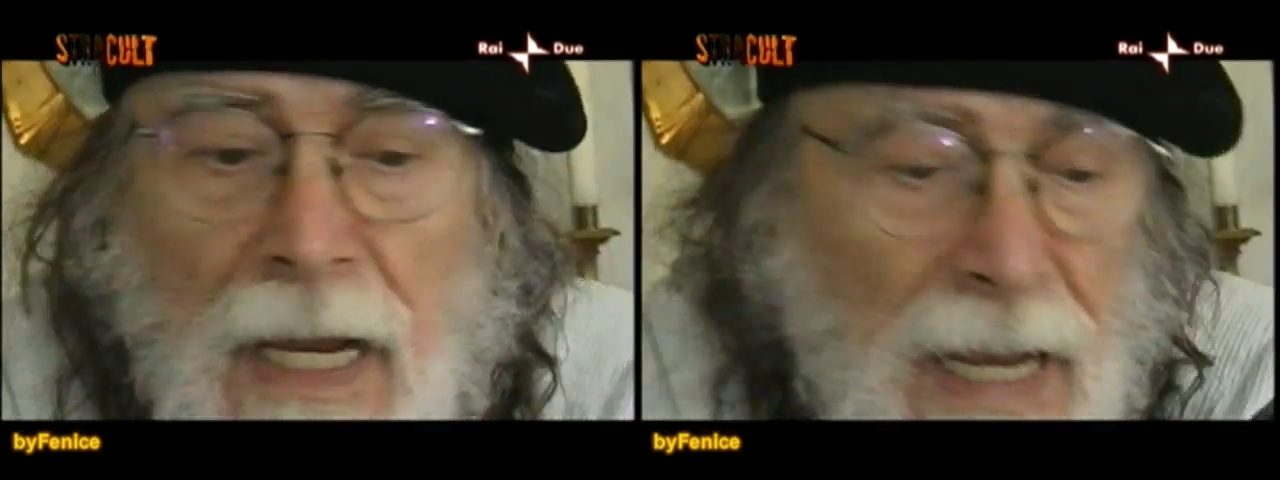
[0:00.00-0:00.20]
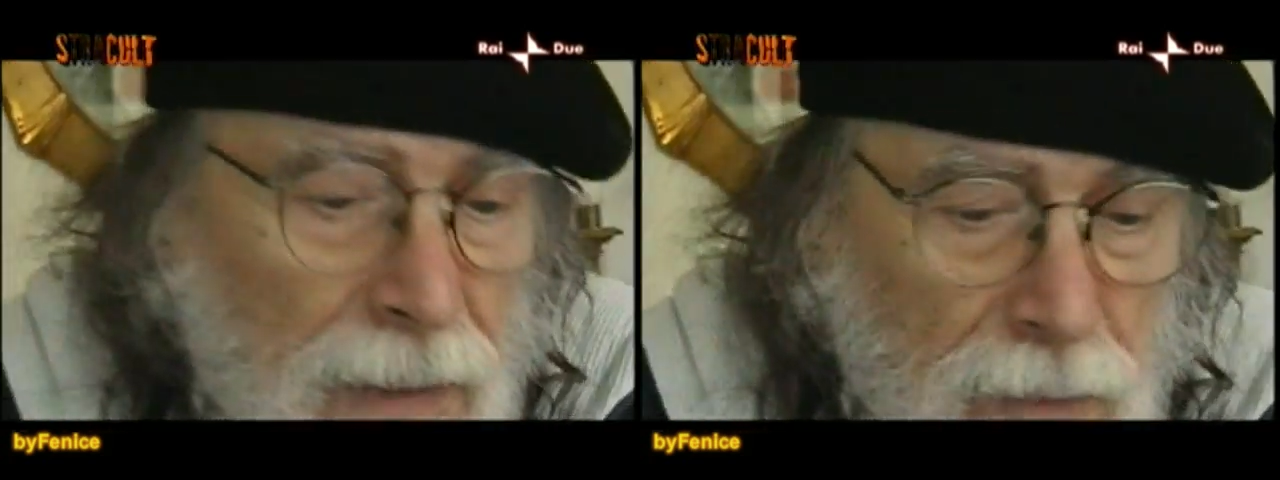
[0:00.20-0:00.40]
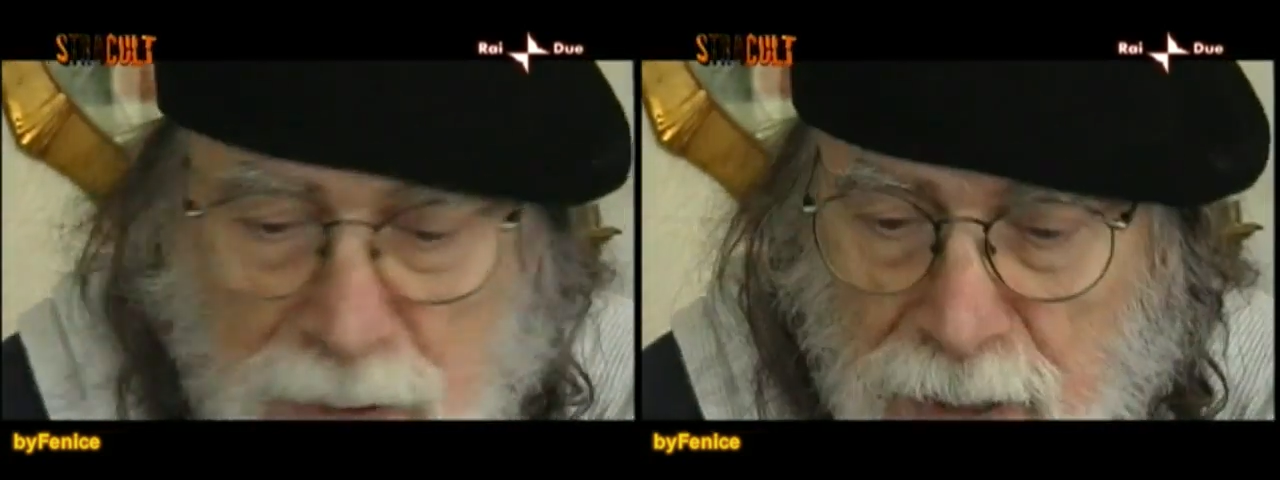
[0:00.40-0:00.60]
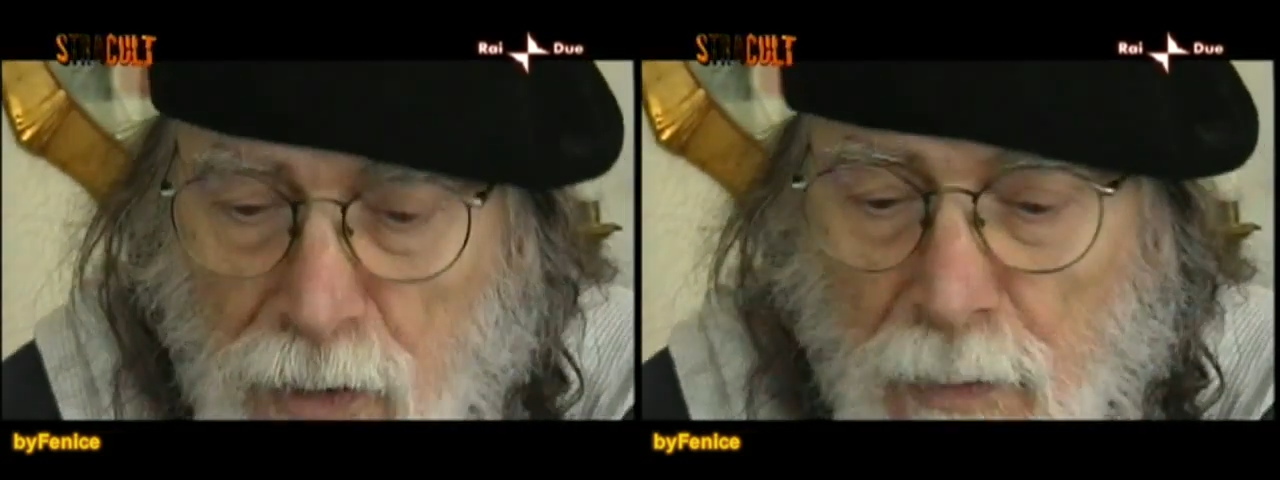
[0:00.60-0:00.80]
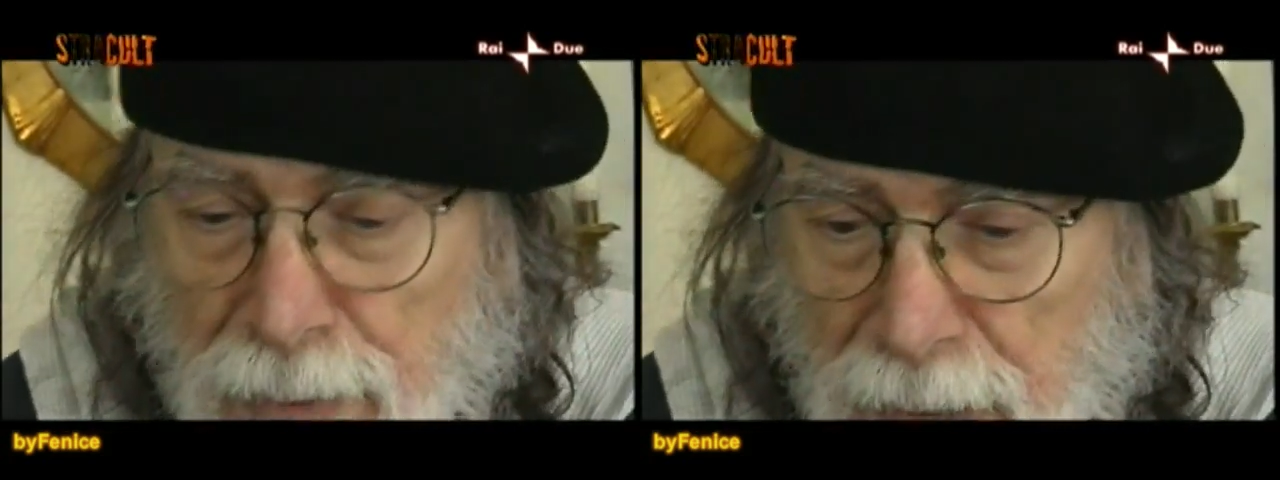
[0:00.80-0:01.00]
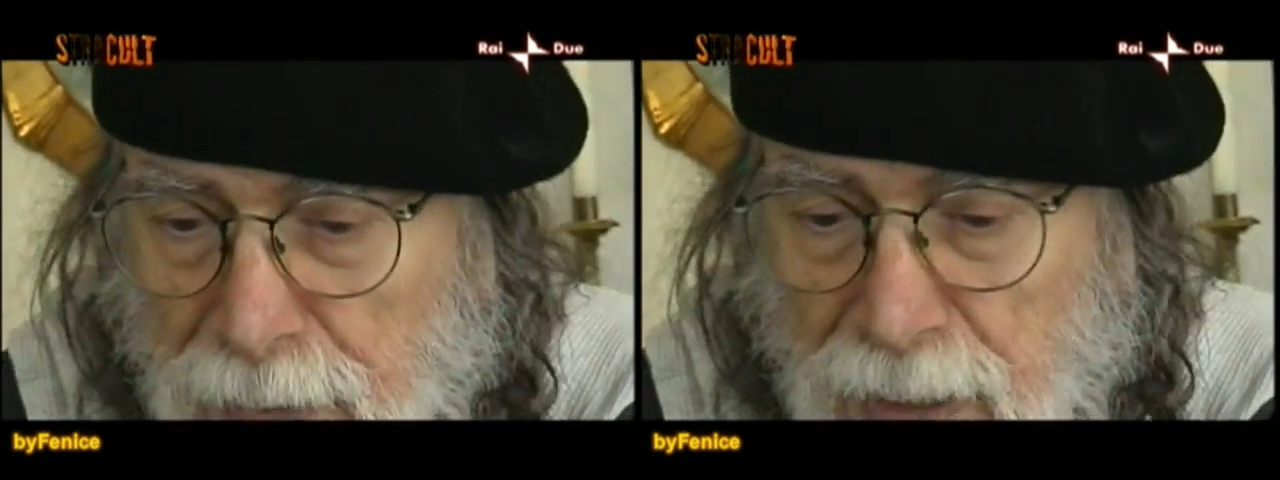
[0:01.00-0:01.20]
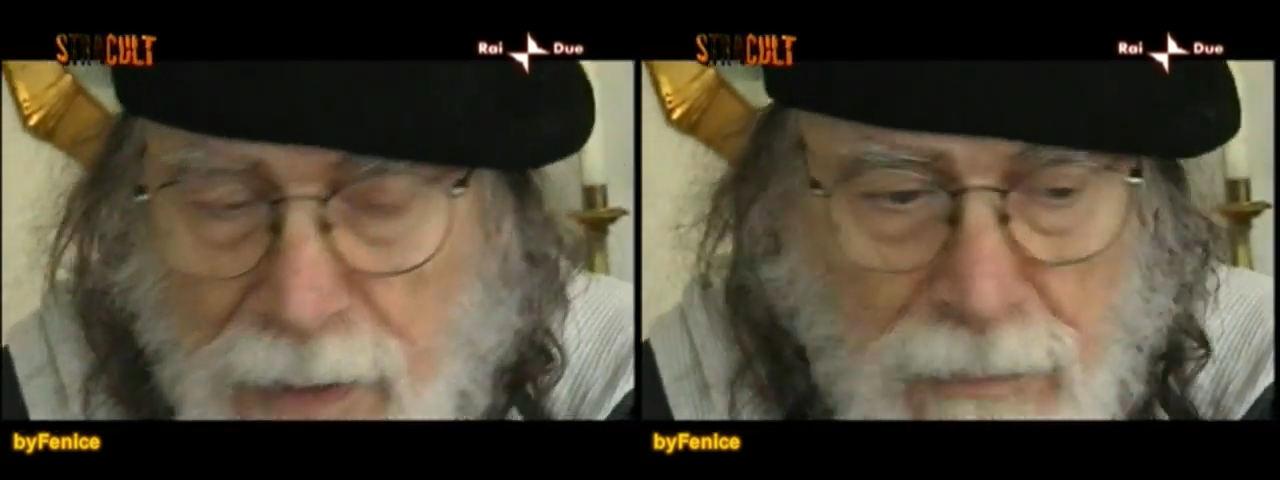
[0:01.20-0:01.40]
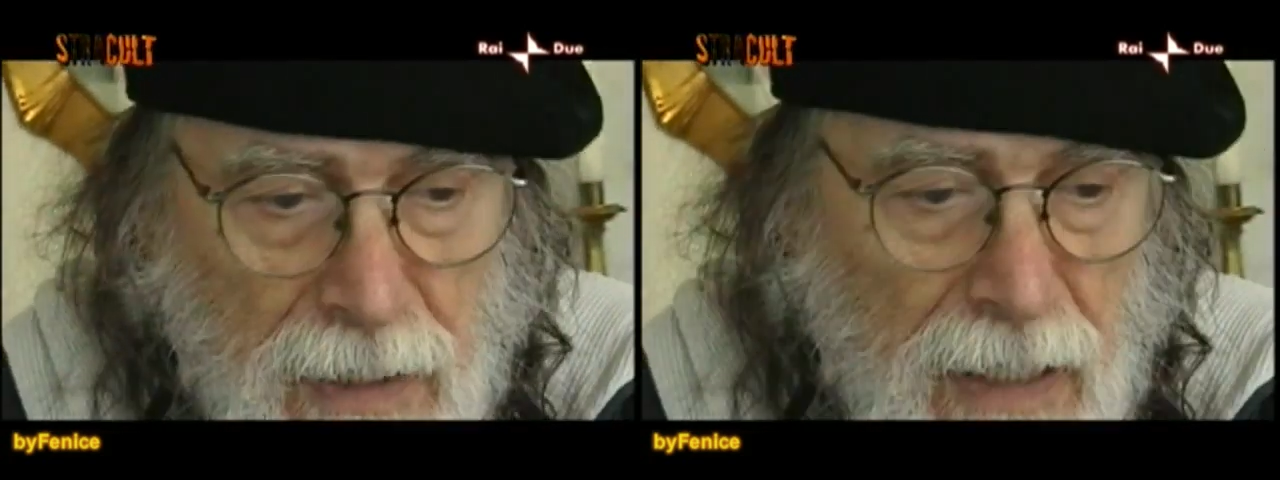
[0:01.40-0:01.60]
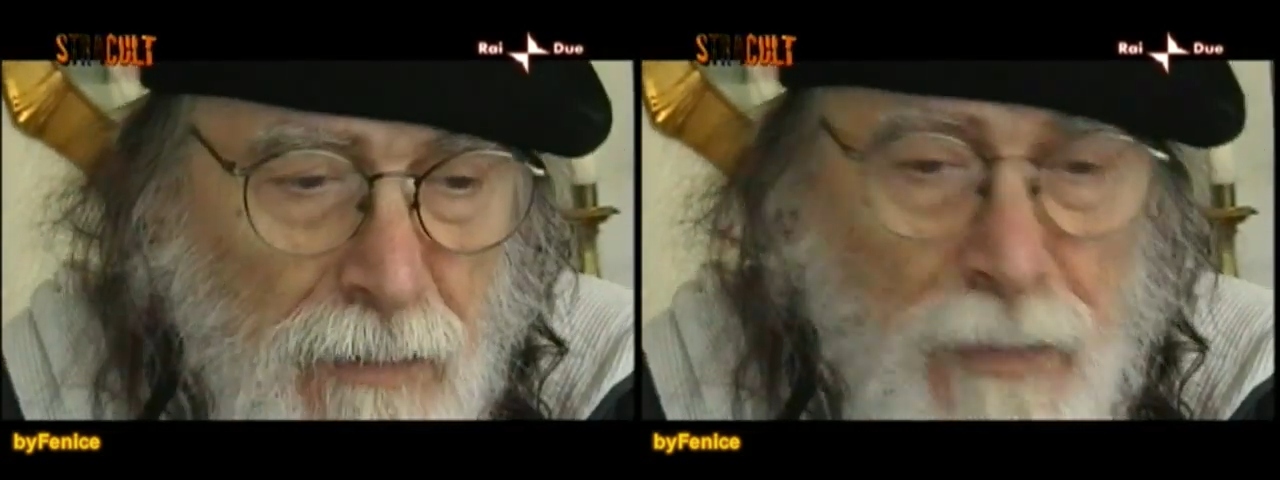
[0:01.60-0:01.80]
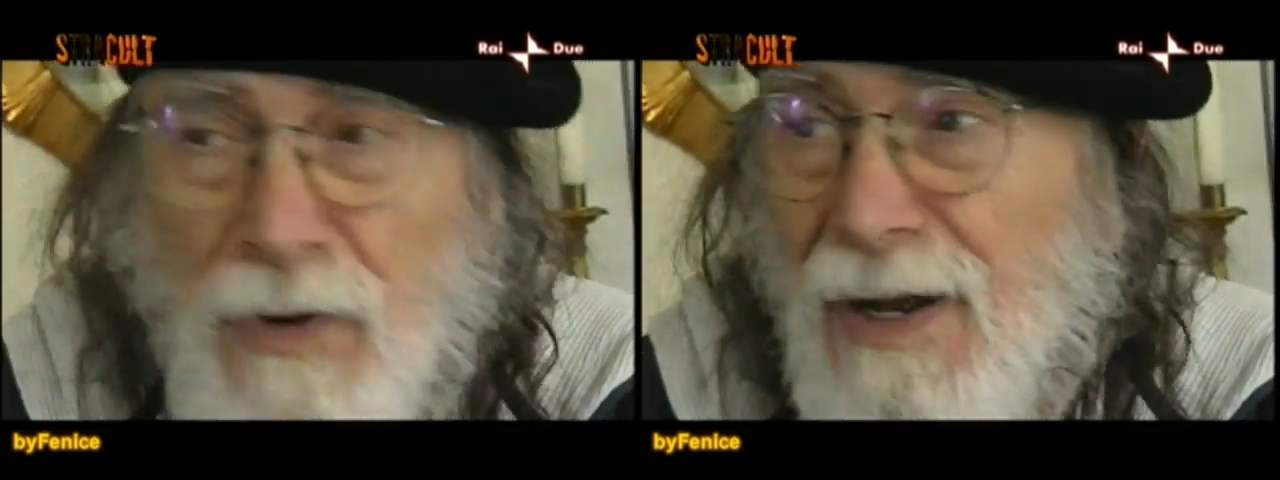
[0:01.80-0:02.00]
Allora si compra perché è un po'